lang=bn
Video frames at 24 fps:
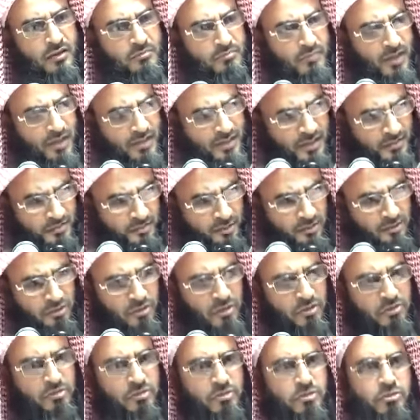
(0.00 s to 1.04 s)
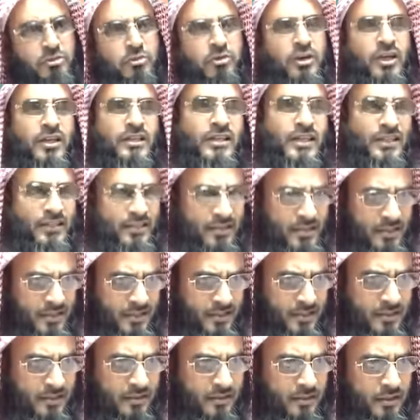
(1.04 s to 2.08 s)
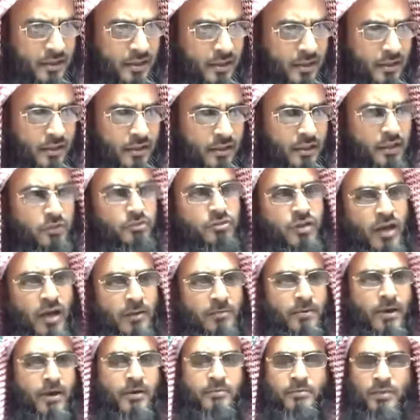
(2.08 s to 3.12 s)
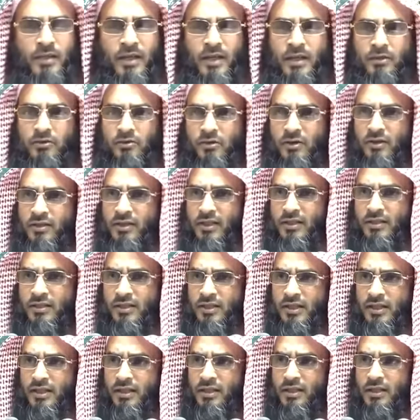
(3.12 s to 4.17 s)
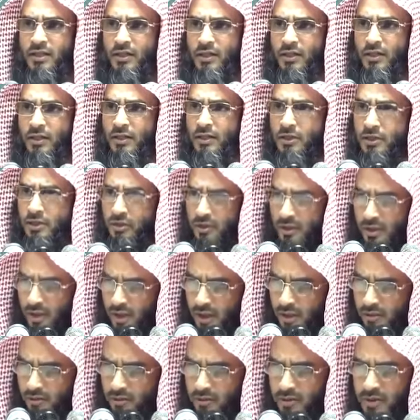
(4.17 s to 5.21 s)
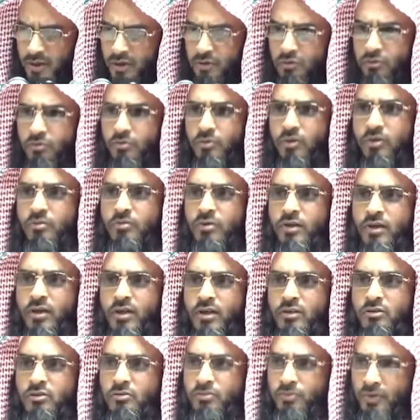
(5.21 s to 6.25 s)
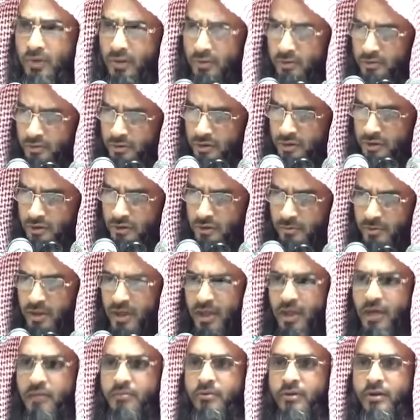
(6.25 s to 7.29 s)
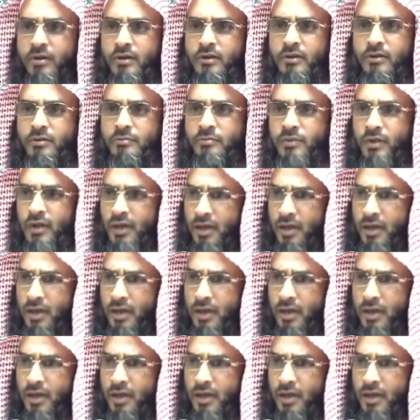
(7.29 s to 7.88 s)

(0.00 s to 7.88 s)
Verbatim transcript: আর মাঝে মধ্যে হয়তো ঢুকে যাচ্ছে কিন্তু আবার বেরিয়ে চলে যাচ্ছে সকালে ঢুকছে দুপুরে বেরিয়ে যায় দুপুরে ঢুকছে বিকালে বেরিয়ে যাচ্ছে